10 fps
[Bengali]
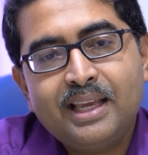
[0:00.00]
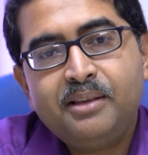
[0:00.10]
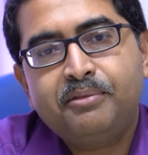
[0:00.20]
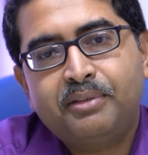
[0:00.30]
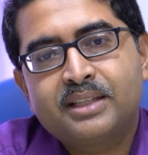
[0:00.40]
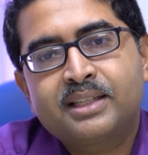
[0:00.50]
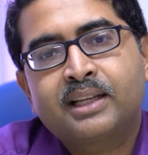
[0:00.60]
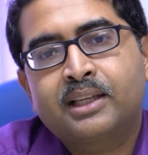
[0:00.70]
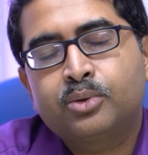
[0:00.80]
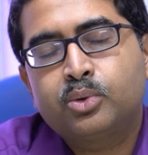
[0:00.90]
এই ফেজে
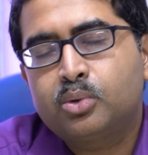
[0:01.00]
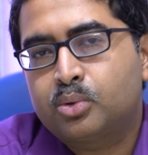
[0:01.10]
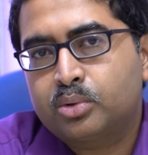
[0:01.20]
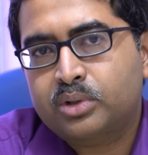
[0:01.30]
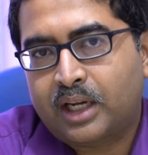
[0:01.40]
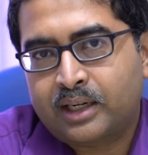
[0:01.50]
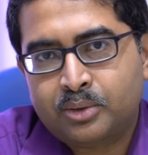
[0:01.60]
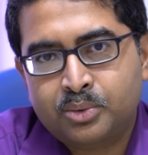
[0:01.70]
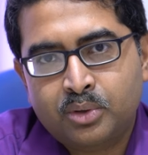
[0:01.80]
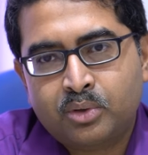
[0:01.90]
কিন্তু কোনো
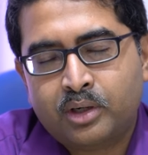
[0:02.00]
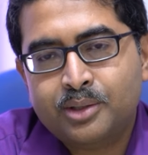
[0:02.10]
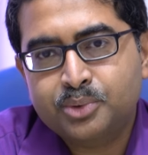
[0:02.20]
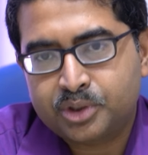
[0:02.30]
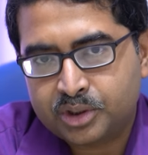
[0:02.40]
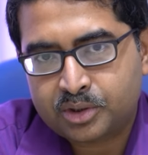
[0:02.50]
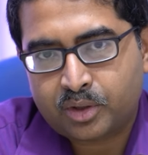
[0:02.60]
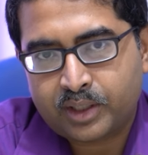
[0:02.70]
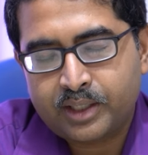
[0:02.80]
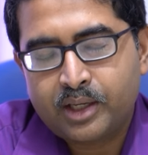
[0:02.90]
তাড়াহুড়ো করা উচিত
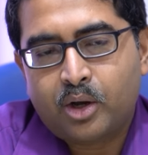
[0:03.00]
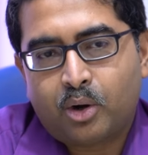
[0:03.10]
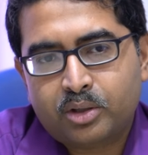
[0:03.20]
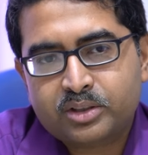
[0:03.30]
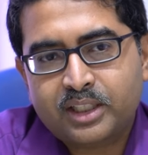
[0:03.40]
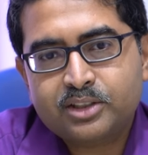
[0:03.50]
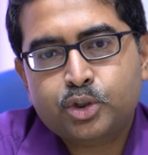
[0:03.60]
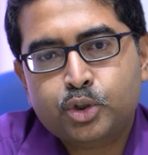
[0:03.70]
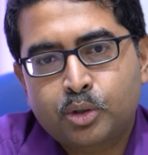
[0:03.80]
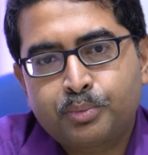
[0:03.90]
নয় অর্থাৎ
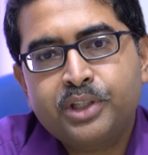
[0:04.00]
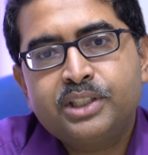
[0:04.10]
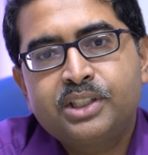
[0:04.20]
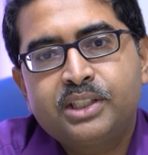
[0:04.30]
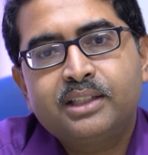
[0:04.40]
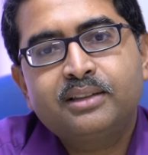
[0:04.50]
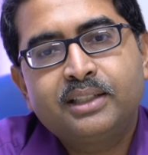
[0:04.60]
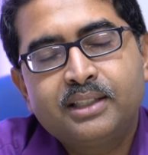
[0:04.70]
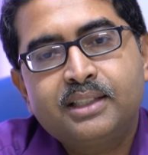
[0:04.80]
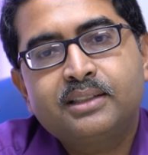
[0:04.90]
সময় নিয়ে
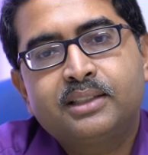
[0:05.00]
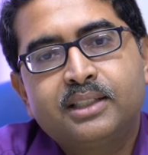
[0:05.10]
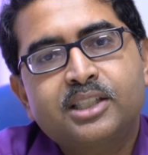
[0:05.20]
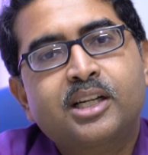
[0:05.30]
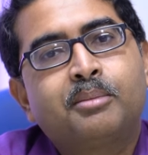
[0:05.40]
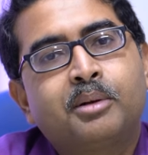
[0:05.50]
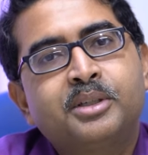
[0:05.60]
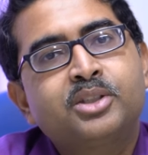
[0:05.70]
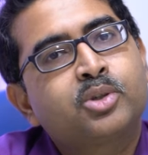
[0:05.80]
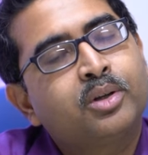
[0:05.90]
ধীরে ধীরে
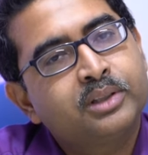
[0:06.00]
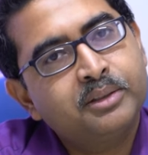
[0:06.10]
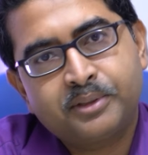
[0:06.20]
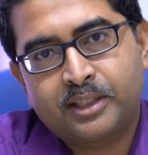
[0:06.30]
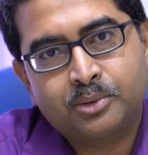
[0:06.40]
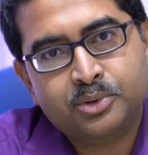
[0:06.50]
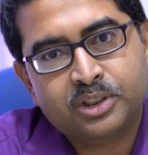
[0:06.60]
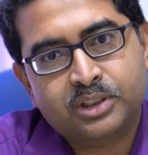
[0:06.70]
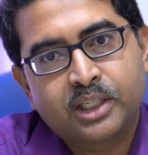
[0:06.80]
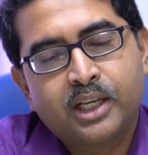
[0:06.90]
স্বাভাবিক ছন্দে ফেরা
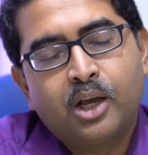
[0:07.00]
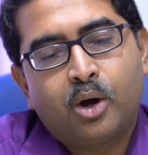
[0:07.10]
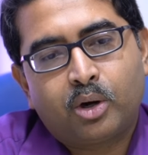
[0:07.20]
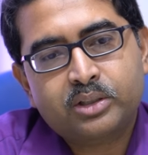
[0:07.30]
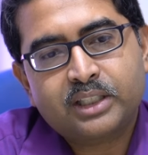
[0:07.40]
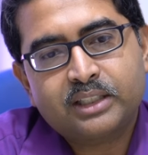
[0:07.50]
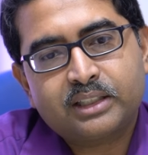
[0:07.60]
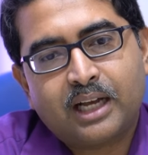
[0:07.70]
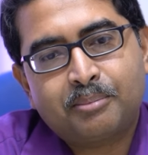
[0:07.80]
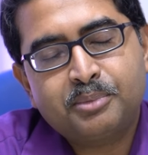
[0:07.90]
উচিত অর্থাৎ
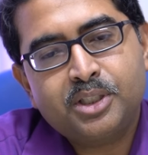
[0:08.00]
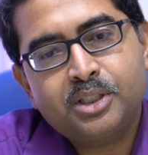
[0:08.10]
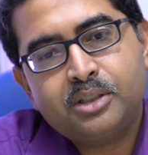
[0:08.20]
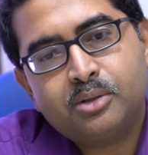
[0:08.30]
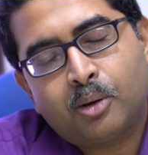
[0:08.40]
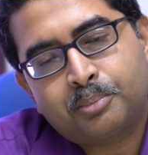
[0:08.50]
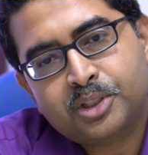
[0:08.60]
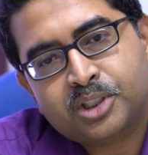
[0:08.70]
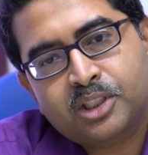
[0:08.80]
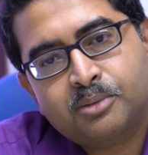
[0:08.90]
আপনি
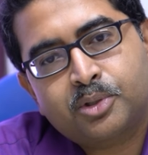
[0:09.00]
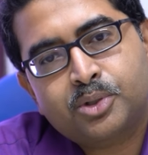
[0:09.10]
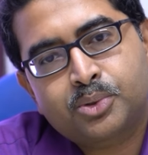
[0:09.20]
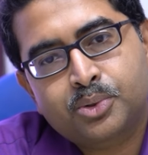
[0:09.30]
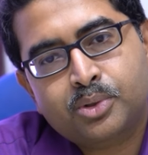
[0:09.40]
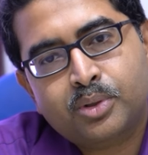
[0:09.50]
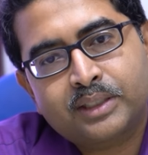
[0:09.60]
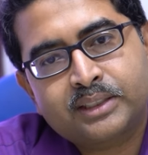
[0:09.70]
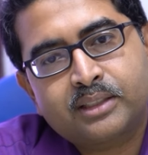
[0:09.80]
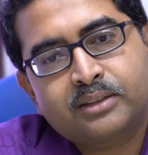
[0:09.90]
অপারেশনের পরে সুস্থ
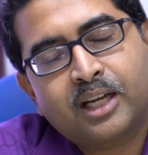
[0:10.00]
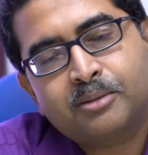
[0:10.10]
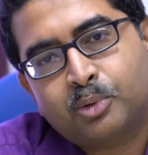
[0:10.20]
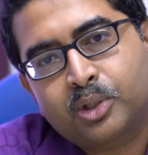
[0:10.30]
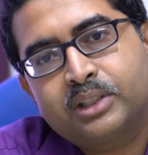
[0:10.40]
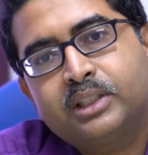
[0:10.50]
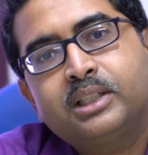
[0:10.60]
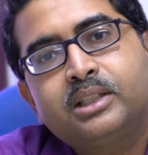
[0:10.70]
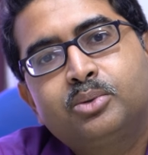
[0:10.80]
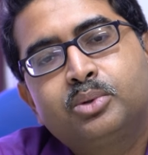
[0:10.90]
আছেন তার পরের
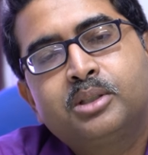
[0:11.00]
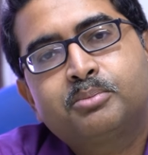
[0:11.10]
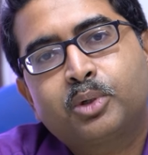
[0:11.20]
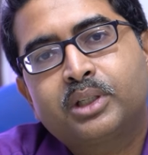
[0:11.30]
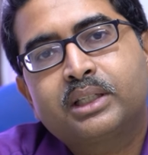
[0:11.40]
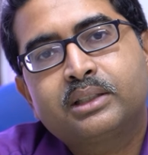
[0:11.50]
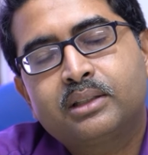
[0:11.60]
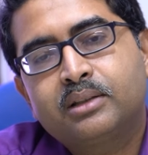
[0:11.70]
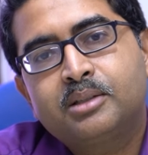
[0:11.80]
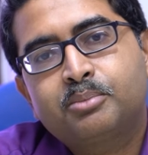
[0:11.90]
দিনই দুদিন পরে কি
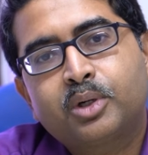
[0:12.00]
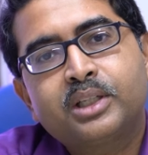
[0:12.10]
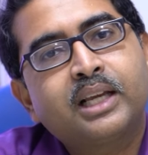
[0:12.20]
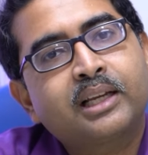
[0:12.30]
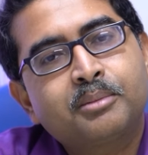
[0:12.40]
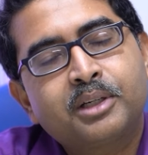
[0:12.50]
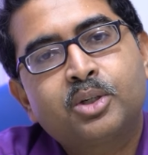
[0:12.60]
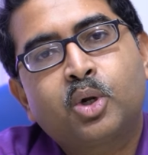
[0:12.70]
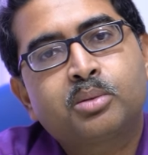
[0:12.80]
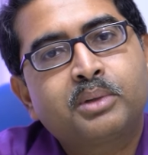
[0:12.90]
তিন দিন পরেই একেবারে
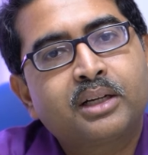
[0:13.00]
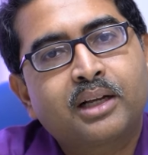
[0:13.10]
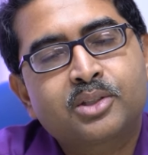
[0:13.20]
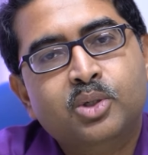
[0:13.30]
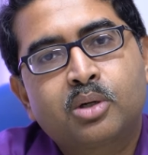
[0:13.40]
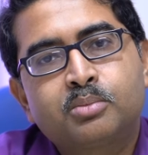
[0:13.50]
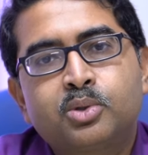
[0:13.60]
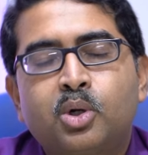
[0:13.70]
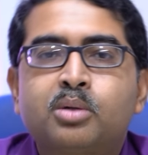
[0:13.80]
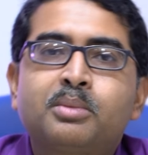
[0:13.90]
নর্মাল কাজকর্ম
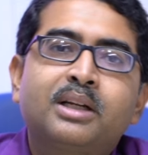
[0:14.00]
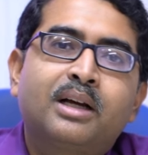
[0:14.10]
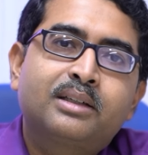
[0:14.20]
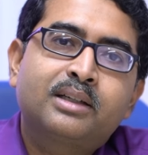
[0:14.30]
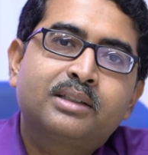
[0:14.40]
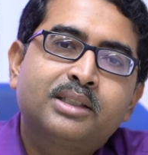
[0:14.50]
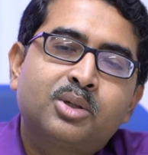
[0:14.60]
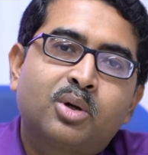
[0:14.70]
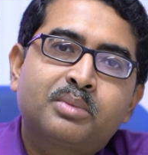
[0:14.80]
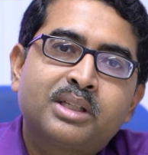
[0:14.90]
নর্মাল হাঁটাহাঁটি
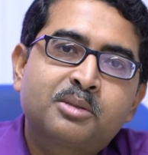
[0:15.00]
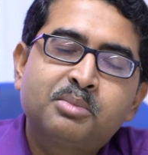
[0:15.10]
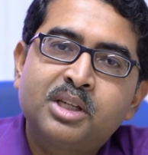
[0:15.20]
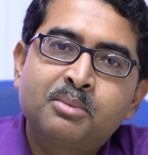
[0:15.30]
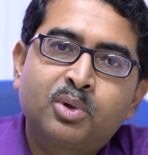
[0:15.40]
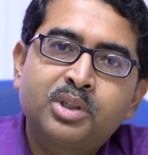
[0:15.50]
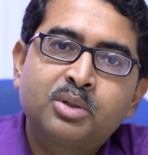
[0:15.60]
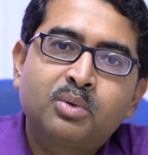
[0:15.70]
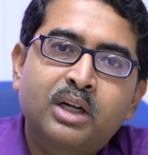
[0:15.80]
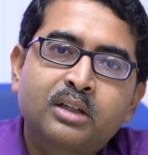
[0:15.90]
নর্মাল স্পিডে মর্নিং
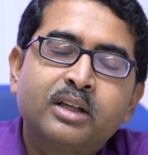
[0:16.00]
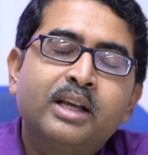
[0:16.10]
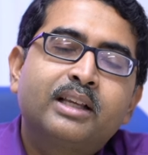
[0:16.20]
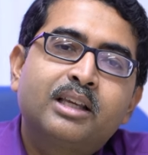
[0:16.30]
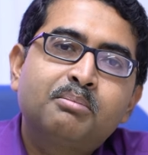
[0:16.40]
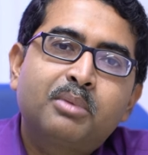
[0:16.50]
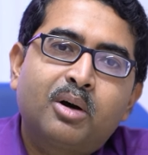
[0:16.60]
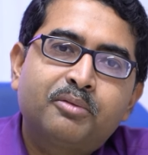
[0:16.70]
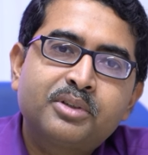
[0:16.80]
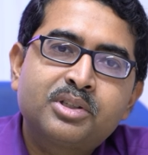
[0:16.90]
ওয়াক কিংবা
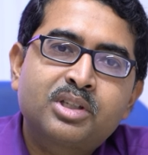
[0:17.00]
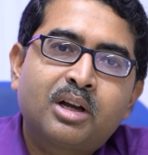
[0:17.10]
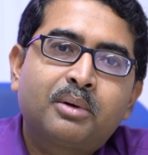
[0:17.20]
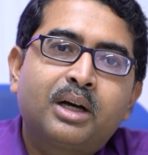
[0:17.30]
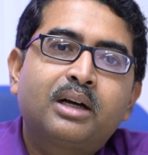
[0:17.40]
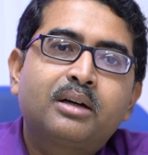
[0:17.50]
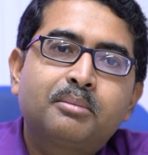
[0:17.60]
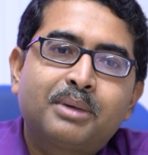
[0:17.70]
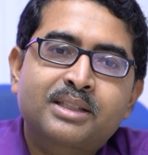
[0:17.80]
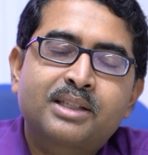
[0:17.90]
অফিস যাওয়া
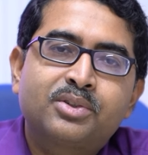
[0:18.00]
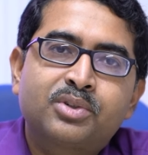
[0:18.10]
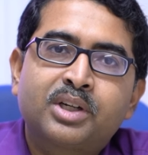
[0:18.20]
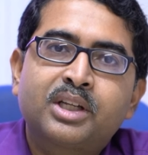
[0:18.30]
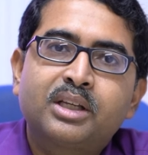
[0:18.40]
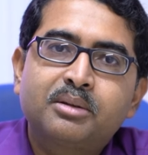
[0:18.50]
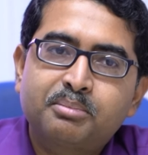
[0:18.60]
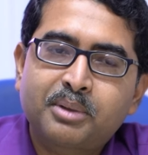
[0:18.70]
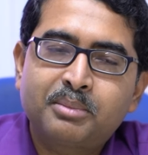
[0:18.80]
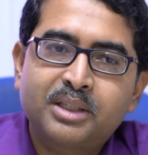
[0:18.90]
বাসে ট্রেনে
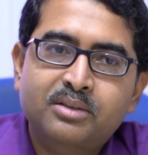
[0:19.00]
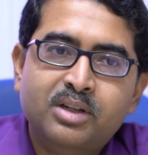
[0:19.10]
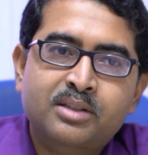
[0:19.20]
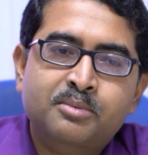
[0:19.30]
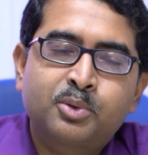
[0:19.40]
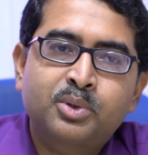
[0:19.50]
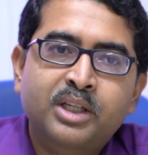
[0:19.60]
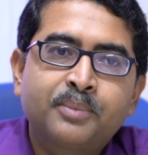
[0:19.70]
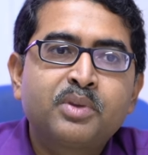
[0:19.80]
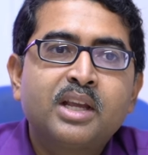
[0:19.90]
পাবলিক ট্রান্সপোর্টে